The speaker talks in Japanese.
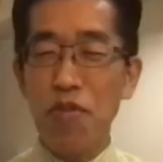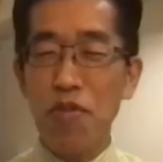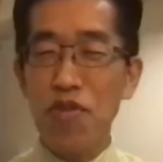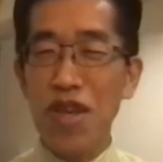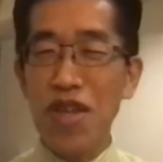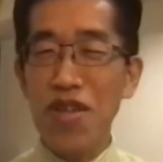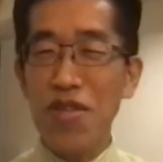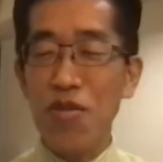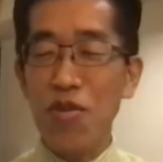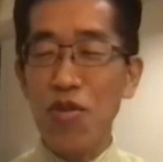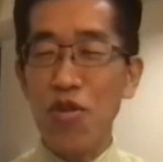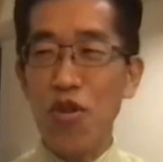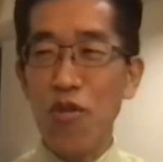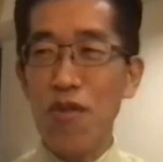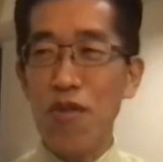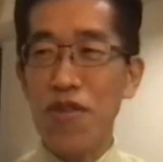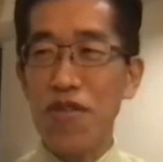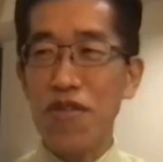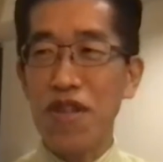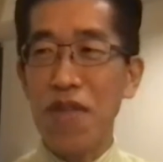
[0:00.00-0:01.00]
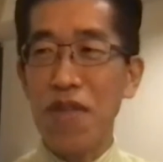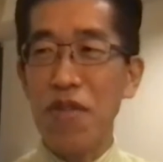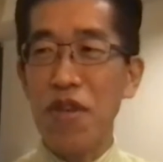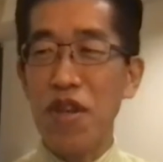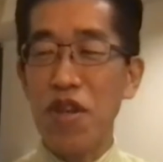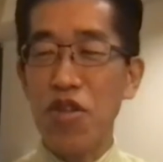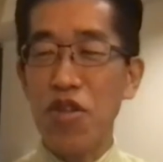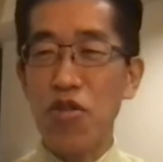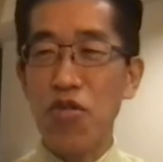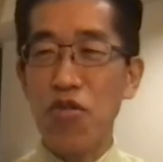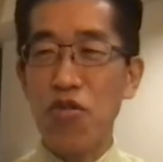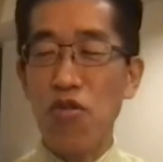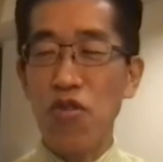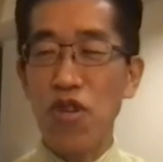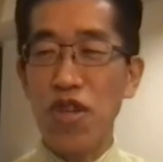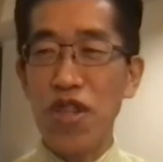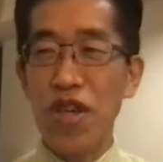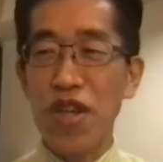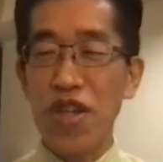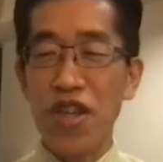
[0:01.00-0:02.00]
ぽくないっていうのを証明するためには、中国
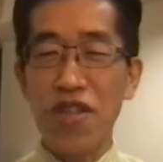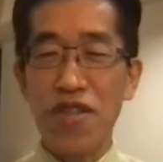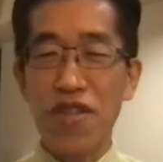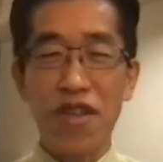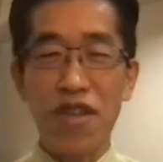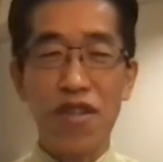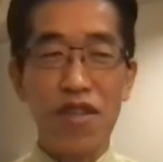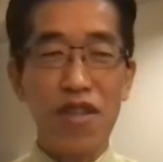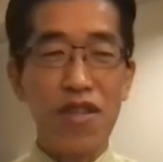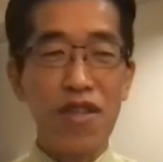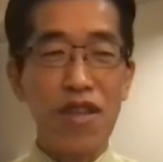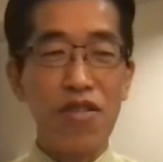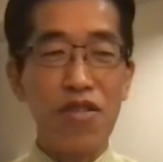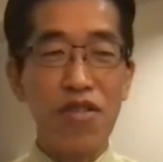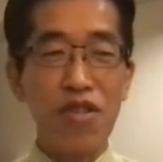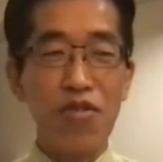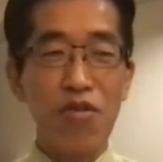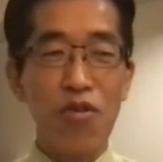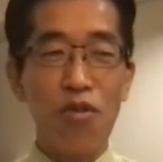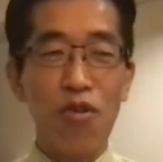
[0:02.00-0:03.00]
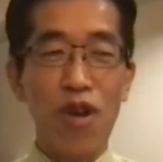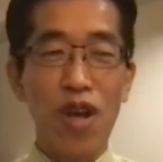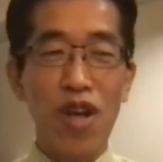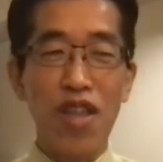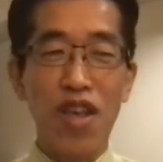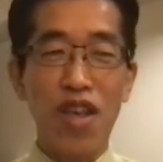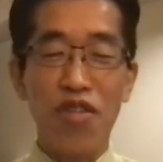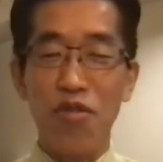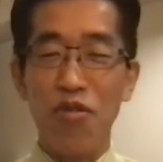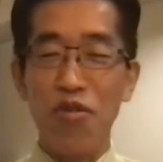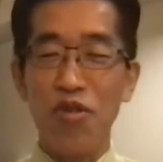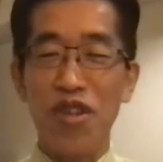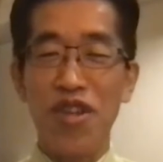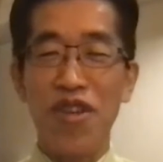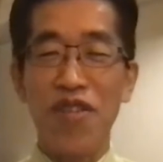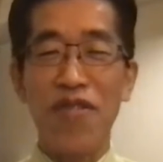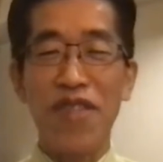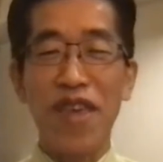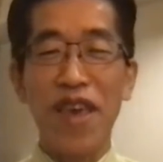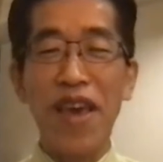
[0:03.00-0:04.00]
非難決議は絶対次の国会でやってほしい
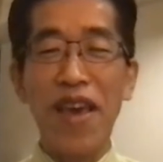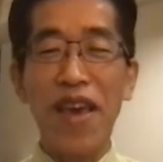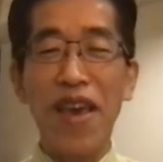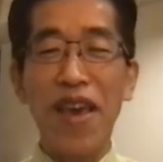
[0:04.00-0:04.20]
けどね。